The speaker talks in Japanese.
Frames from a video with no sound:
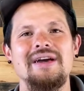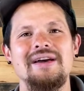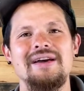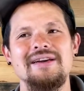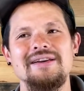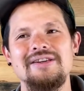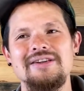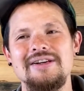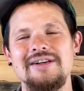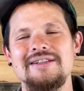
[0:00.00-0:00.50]

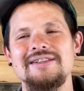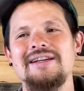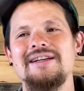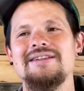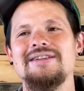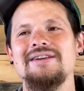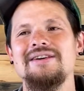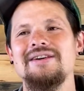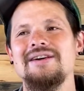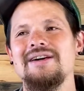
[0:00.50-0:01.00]
旧約聖
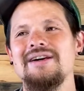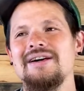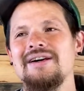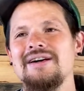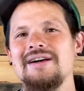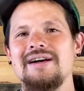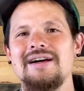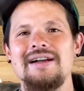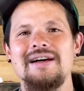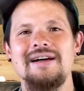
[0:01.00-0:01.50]
書
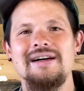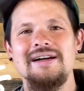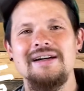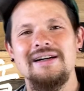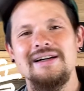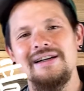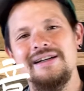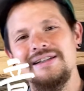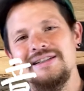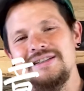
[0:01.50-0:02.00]
から
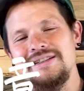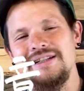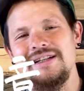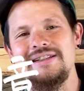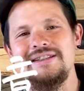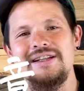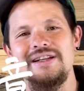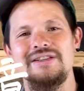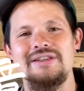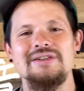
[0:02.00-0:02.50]
新約
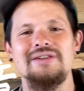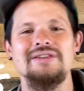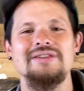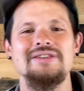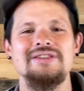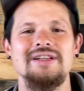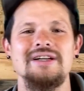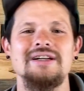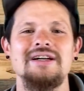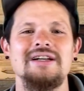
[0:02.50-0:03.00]
聖書の
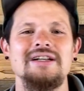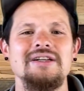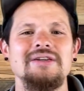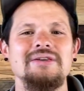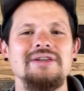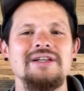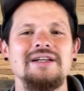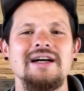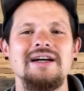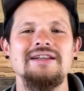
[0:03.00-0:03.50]
つながりを
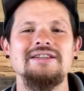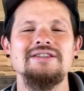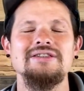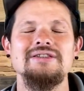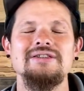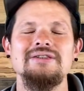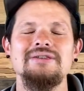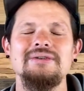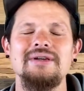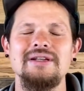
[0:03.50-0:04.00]
理解す
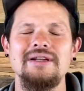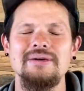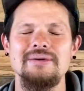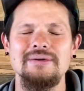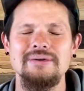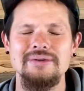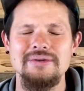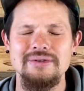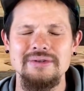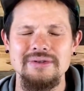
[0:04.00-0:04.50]
る上で
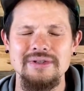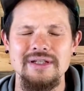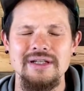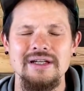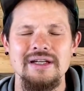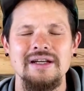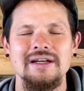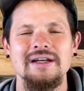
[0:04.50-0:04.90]
本当に、